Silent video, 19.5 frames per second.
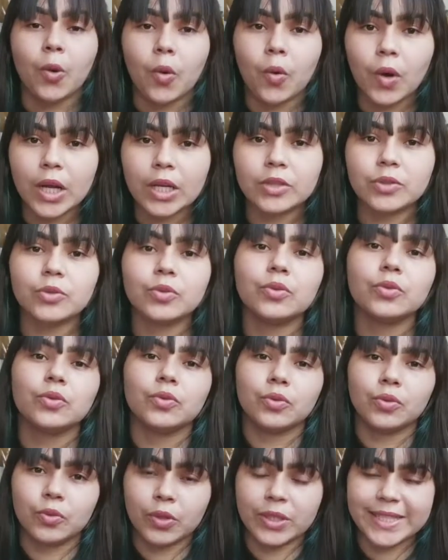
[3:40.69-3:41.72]

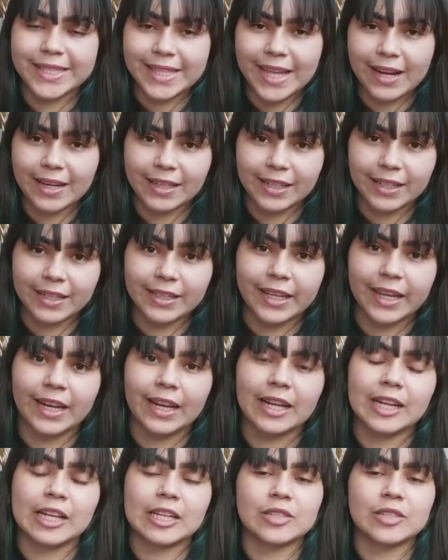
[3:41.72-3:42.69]
quanto do Instagram dela,